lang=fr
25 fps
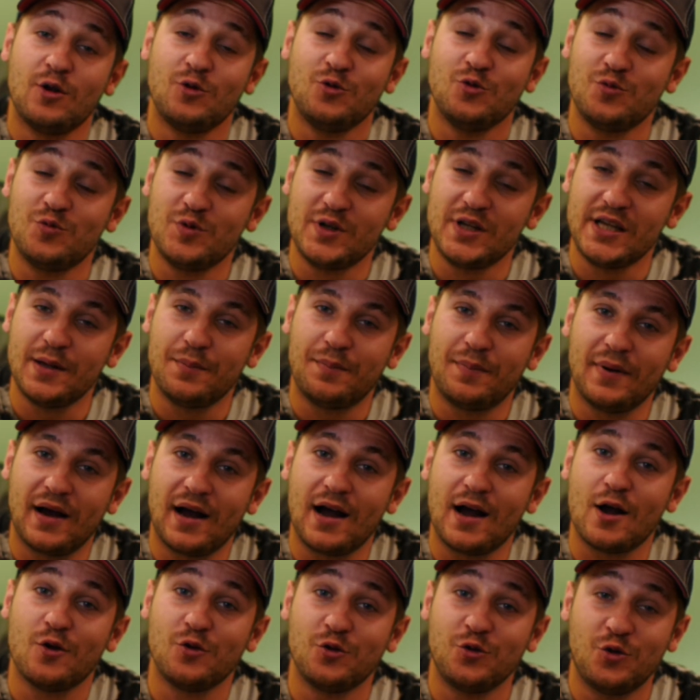N'oubliez
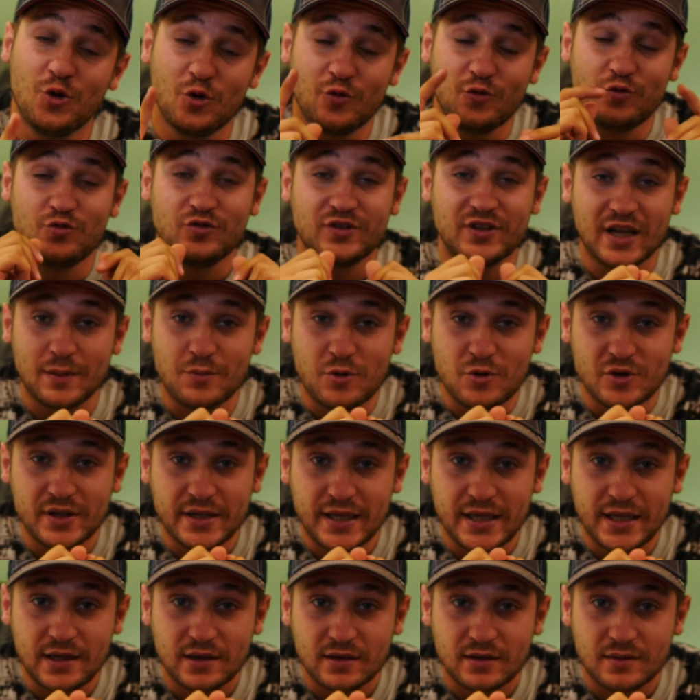pas de vous
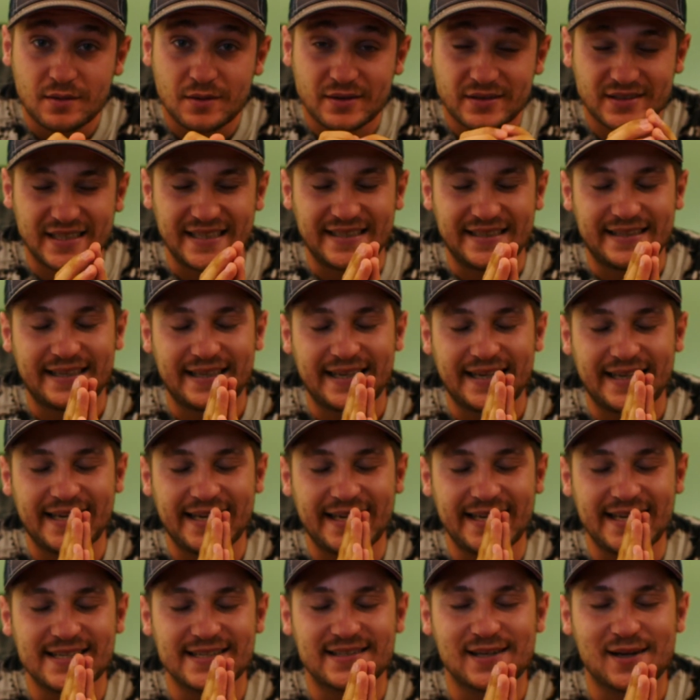abonner, c'est
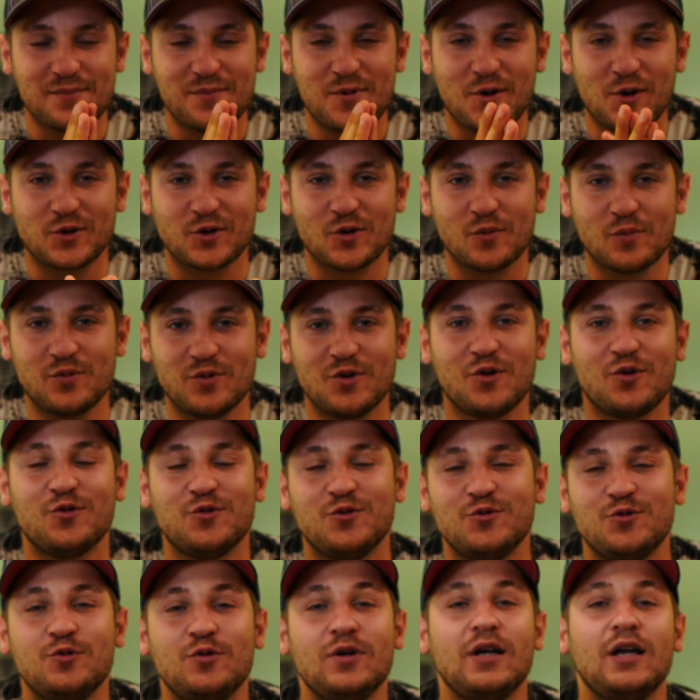très important
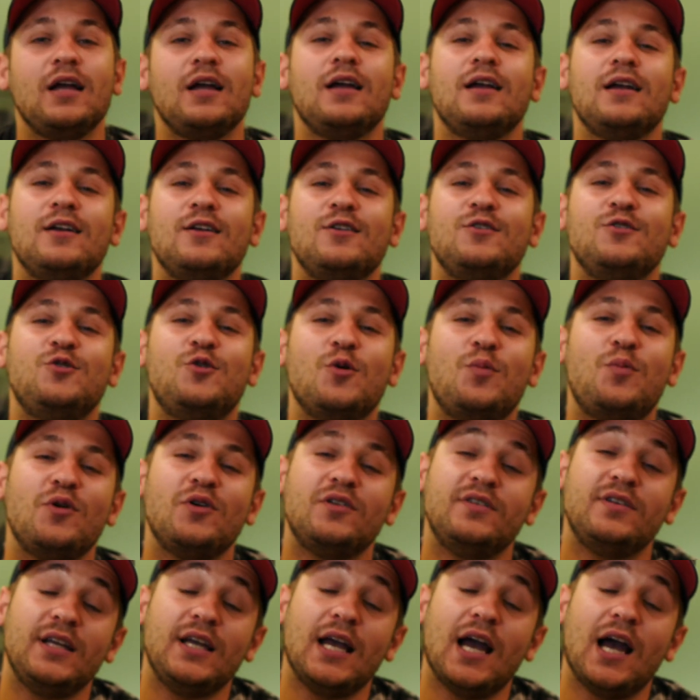pour nous, de
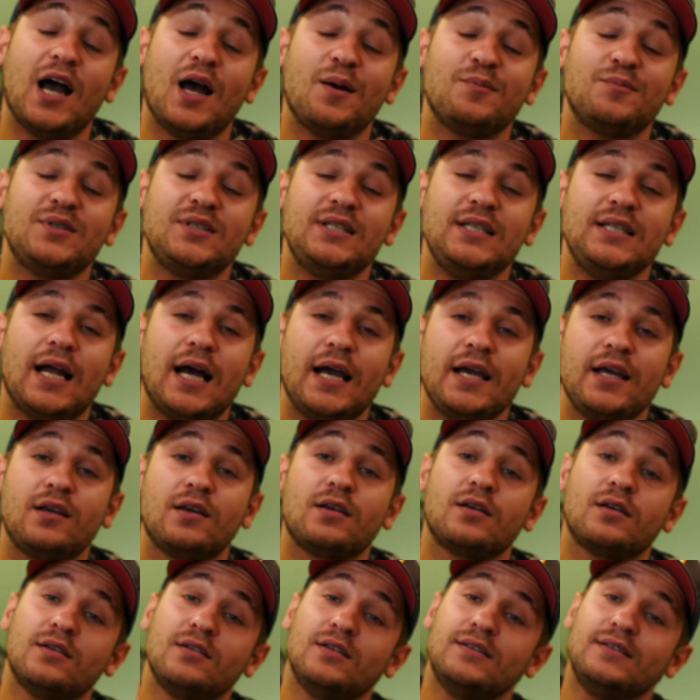poser un petit
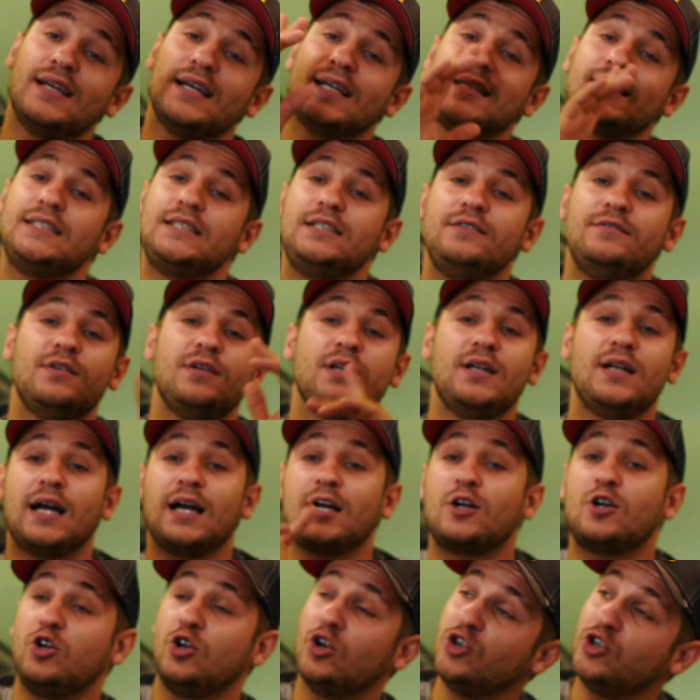like, d'activer
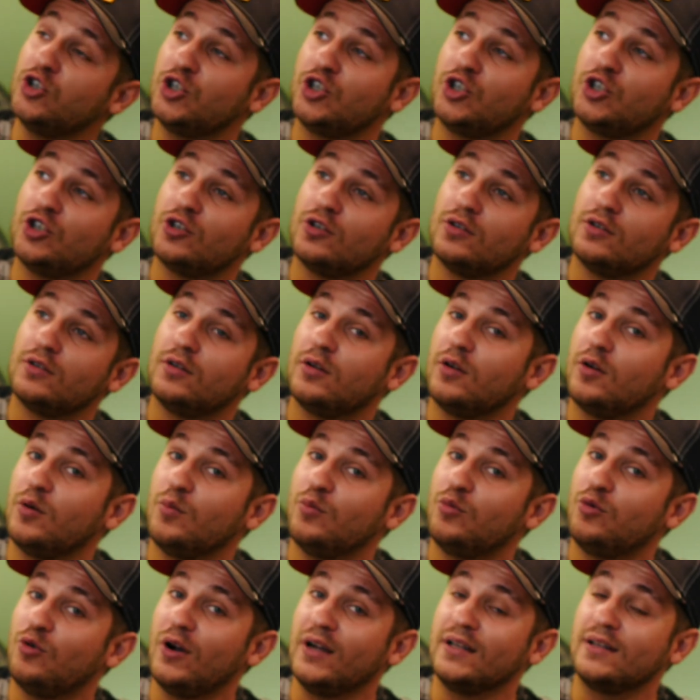la cloche
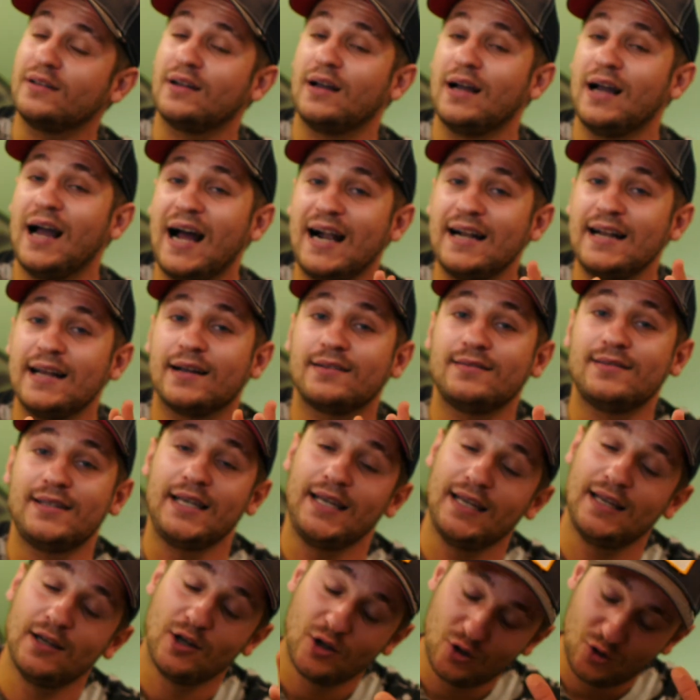pour être
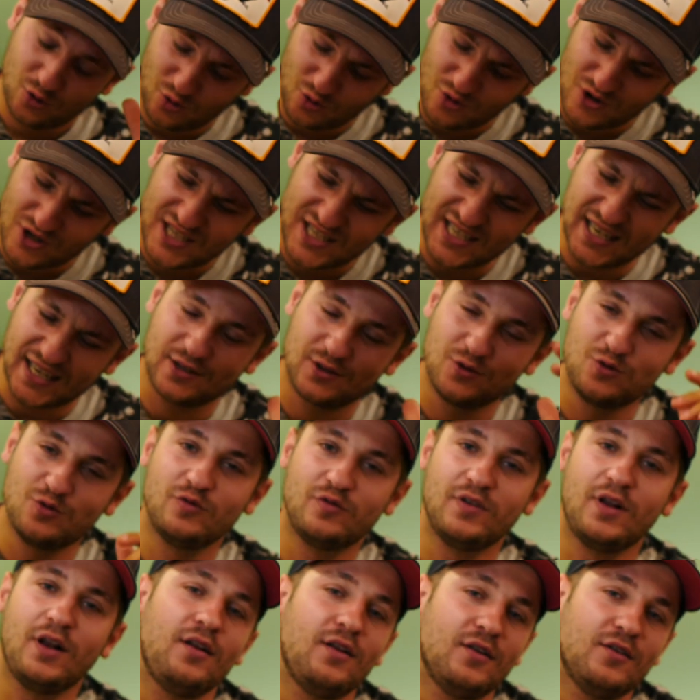alerté de chaque
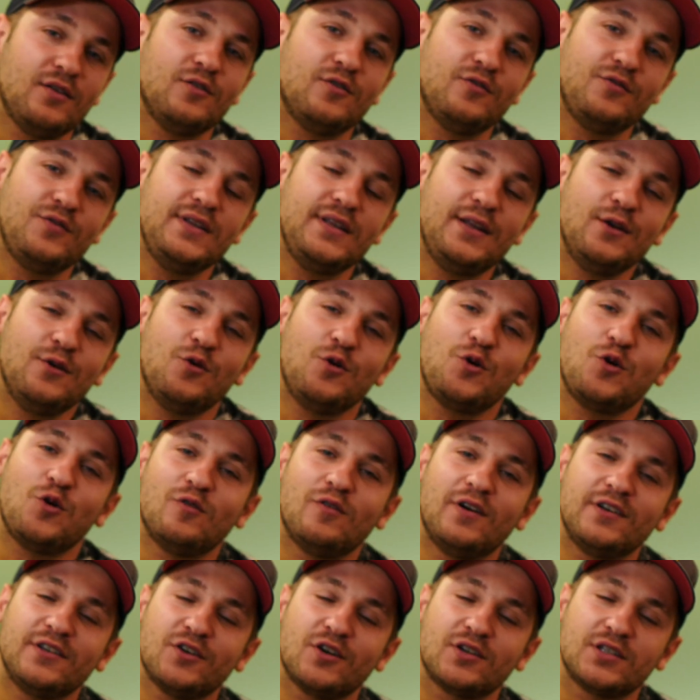nouvelle vidéo
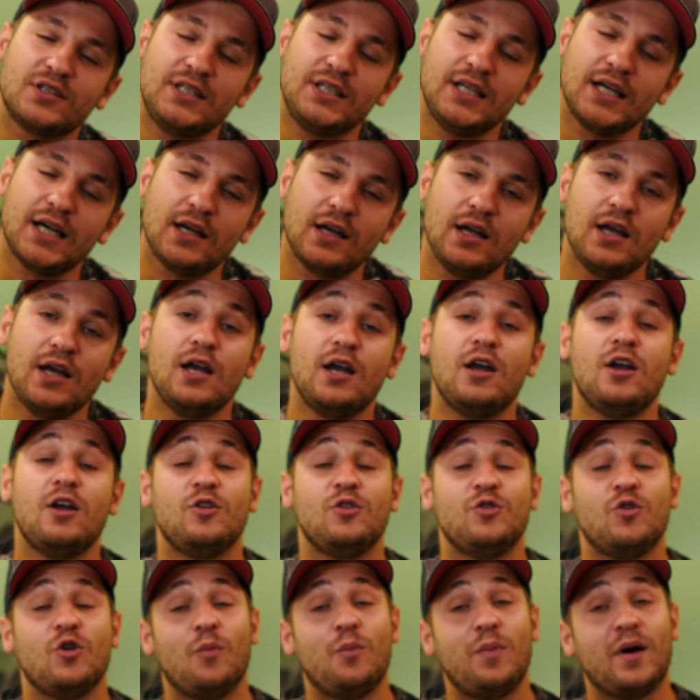qu'on va sortir,
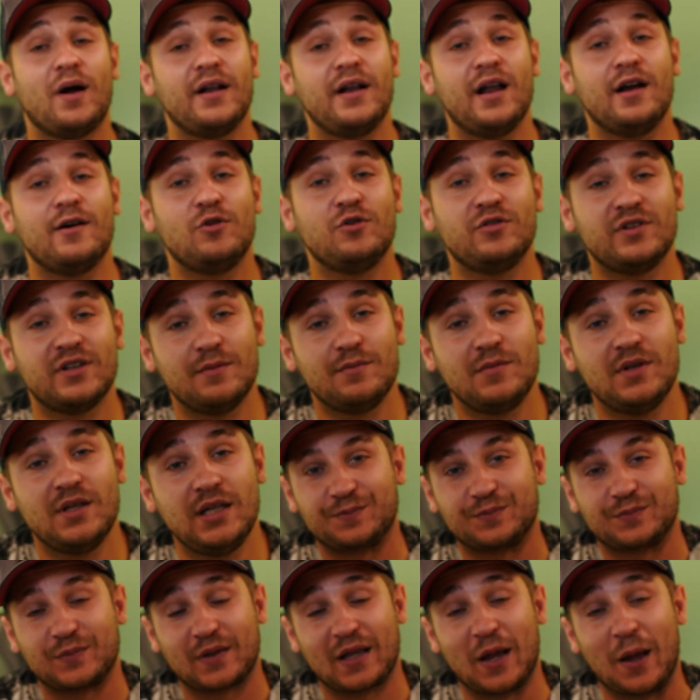d'en parler à vos
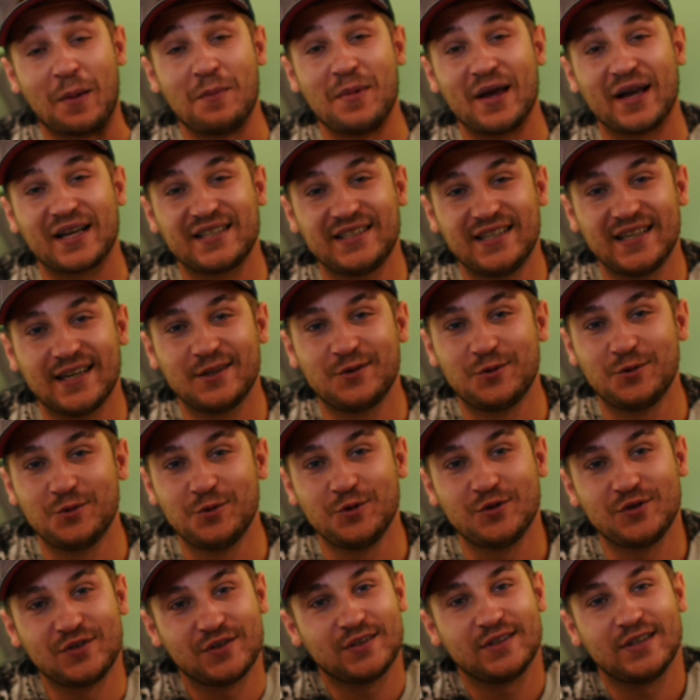amis, Merci à
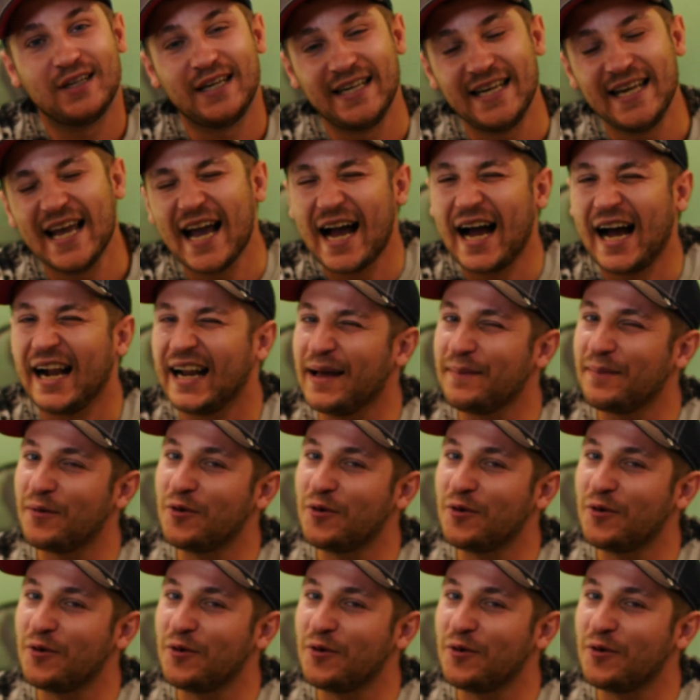tous et à la